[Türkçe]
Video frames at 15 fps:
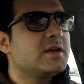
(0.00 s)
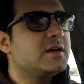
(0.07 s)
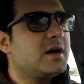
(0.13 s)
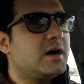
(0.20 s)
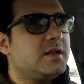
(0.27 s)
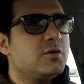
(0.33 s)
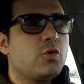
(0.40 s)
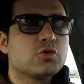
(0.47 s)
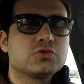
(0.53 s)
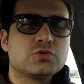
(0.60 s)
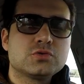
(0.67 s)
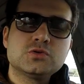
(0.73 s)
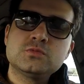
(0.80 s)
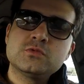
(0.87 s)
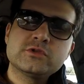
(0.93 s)
Hani
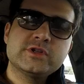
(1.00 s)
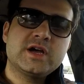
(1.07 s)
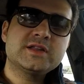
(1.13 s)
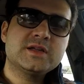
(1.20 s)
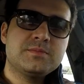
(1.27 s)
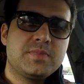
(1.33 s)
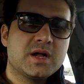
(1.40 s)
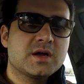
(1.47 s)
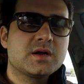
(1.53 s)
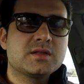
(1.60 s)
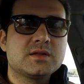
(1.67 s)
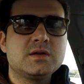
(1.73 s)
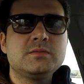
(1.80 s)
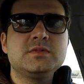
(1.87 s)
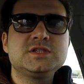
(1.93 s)
oturduğumuz yerden para
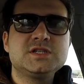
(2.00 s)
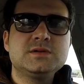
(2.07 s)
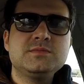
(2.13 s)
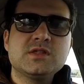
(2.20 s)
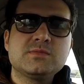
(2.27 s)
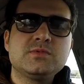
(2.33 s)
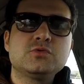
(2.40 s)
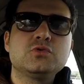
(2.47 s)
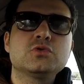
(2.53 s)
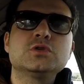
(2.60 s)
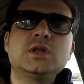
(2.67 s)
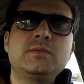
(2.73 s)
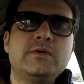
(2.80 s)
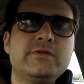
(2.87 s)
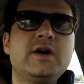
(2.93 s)
kazanabileceğimiz bir
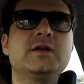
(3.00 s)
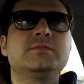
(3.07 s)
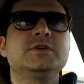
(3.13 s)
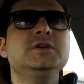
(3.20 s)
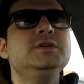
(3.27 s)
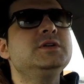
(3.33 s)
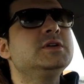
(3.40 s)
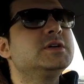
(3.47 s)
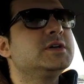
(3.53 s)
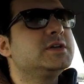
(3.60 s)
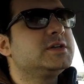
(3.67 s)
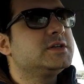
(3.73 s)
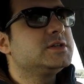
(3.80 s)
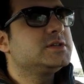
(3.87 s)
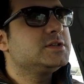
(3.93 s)
uygulama var mı?
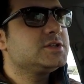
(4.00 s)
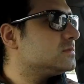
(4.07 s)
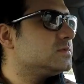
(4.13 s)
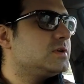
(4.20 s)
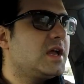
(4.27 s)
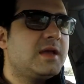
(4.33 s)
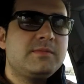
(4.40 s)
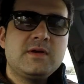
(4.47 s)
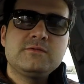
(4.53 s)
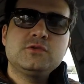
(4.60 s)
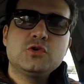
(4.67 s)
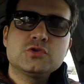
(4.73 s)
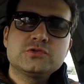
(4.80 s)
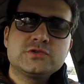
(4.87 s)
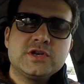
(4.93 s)
hem
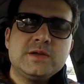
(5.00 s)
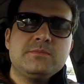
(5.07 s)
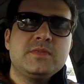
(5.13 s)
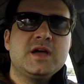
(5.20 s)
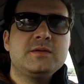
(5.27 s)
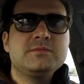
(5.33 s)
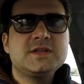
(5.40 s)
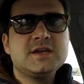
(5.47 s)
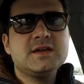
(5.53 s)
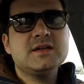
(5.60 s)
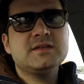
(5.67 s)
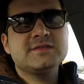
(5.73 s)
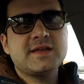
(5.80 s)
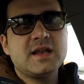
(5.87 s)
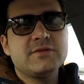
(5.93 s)
evde oturayım hem
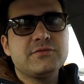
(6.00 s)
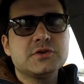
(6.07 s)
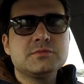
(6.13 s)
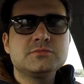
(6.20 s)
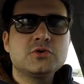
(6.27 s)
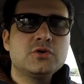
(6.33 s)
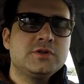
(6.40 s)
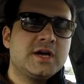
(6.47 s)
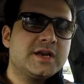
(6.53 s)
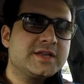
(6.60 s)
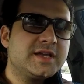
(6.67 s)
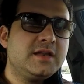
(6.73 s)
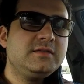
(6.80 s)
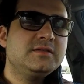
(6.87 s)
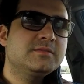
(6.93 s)
de telefonumla
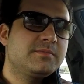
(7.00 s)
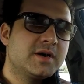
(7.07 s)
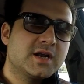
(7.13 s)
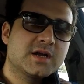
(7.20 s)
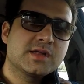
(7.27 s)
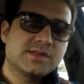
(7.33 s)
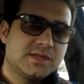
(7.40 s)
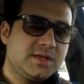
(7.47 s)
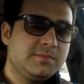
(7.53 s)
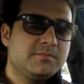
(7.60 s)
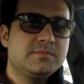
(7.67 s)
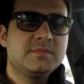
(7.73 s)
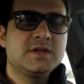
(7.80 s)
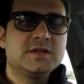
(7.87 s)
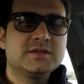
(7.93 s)
oynarken para kazanayım
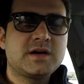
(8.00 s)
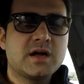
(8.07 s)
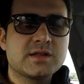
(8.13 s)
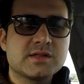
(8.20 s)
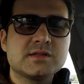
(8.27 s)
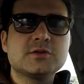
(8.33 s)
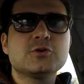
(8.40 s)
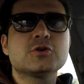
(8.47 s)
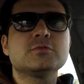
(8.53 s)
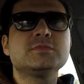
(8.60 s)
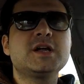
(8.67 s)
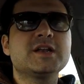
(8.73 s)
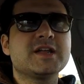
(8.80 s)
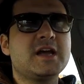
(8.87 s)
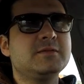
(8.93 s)
tarzında
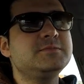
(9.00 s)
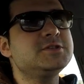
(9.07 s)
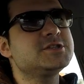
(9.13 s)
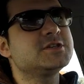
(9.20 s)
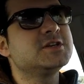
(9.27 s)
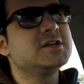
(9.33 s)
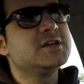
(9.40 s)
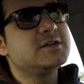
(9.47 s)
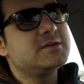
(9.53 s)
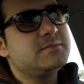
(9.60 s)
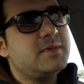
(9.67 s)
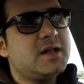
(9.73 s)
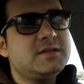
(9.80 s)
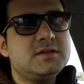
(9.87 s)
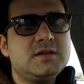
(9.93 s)
yorumlar gelmiş.
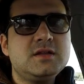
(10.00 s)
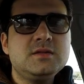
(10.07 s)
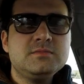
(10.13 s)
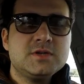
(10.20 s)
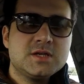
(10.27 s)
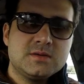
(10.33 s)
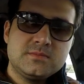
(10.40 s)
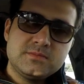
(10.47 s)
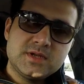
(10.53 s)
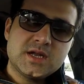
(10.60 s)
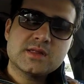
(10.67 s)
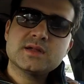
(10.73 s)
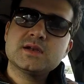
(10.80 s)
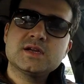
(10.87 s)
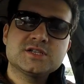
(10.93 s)
Ben de dedim ki
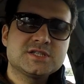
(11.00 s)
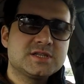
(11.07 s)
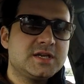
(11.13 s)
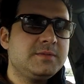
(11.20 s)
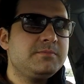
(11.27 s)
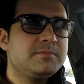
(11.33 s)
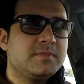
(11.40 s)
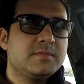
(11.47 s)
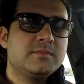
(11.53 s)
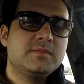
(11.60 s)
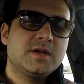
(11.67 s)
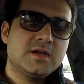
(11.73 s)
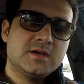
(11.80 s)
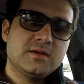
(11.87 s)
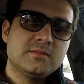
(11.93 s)
biraz araştırayım,
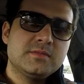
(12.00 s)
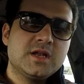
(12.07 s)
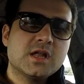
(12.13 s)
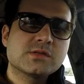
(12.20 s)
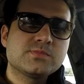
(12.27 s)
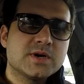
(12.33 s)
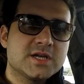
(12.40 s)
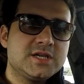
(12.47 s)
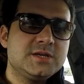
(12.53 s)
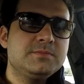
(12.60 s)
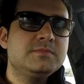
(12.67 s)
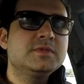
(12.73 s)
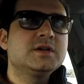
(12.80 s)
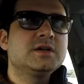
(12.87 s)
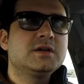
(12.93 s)
e, biraz
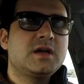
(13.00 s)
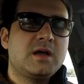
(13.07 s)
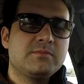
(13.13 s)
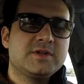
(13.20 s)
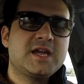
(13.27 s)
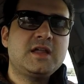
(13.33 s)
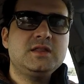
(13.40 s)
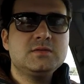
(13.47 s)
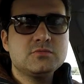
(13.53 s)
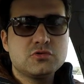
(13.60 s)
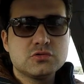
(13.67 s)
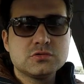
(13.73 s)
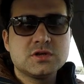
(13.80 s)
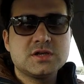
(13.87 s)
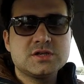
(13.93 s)
bakayım. Hem kendim
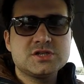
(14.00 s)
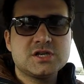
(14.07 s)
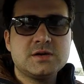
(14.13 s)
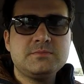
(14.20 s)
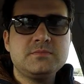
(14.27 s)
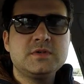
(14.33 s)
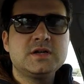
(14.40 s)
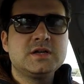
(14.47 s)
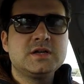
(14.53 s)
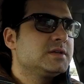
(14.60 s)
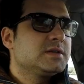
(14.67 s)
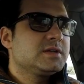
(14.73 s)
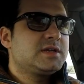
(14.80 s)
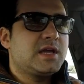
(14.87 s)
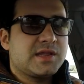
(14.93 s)
kullanacağım.
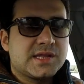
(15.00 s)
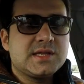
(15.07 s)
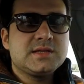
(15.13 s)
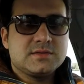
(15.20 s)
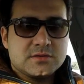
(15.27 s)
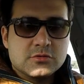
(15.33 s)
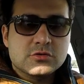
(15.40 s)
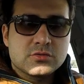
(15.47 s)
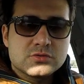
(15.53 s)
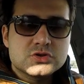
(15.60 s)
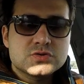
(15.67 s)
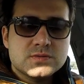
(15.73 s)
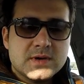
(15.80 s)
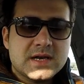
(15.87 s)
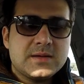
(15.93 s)
Kesin
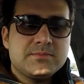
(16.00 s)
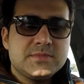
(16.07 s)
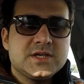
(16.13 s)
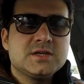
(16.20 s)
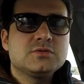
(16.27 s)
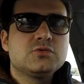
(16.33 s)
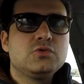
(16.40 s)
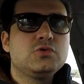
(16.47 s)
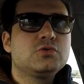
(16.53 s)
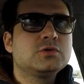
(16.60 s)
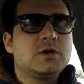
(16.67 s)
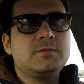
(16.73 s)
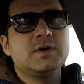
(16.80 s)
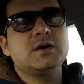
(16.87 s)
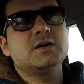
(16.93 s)
sonuç veren bir
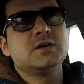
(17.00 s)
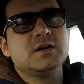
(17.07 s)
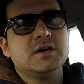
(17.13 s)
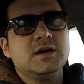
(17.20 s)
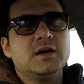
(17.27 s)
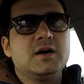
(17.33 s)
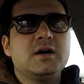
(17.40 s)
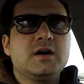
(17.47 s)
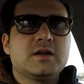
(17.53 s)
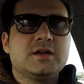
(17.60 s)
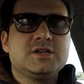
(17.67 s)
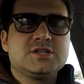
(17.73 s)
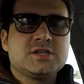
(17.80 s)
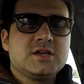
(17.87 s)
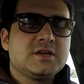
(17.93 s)
uygulama
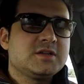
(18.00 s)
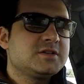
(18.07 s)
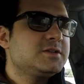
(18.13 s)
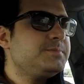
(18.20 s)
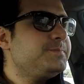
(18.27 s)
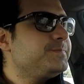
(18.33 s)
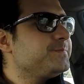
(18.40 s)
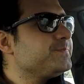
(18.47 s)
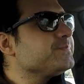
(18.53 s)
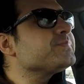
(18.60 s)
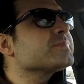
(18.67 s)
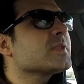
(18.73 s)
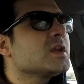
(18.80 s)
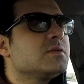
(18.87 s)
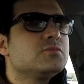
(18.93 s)
arayışına girdim.
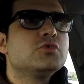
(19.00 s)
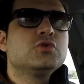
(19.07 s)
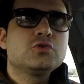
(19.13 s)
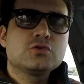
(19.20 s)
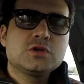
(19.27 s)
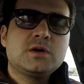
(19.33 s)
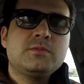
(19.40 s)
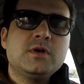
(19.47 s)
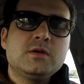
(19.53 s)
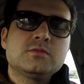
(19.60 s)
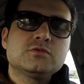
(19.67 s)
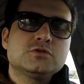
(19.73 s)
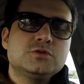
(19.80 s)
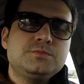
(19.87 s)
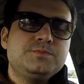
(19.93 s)
Bu uygulamayı
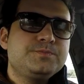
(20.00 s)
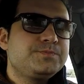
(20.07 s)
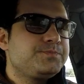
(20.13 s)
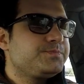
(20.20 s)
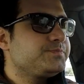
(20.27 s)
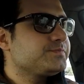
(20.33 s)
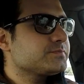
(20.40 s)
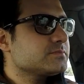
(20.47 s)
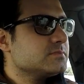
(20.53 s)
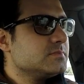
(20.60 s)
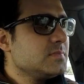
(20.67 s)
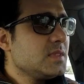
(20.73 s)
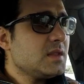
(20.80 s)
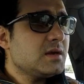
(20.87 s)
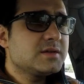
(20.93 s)
buldum.
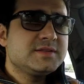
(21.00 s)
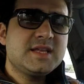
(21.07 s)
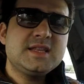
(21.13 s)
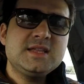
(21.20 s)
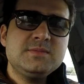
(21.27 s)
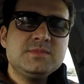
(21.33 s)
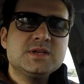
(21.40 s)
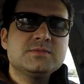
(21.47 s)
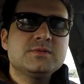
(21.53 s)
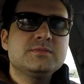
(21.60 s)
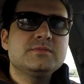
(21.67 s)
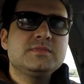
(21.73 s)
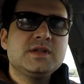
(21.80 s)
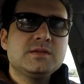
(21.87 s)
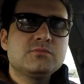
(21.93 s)
Dediğim gibi
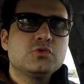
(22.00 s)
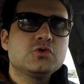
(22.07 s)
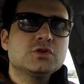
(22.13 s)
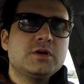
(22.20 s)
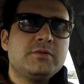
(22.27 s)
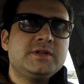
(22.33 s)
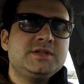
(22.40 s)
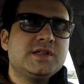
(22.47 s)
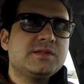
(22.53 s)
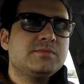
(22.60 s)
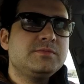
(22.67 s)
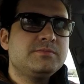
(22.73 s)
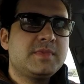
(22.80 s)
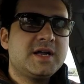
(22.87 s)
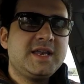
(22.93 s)
uygulamanın
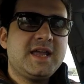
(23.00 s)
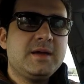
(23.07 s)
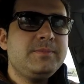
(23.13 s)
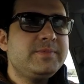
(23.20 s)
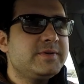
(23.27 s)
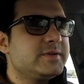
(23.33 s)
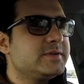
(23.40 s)
ismi Money App.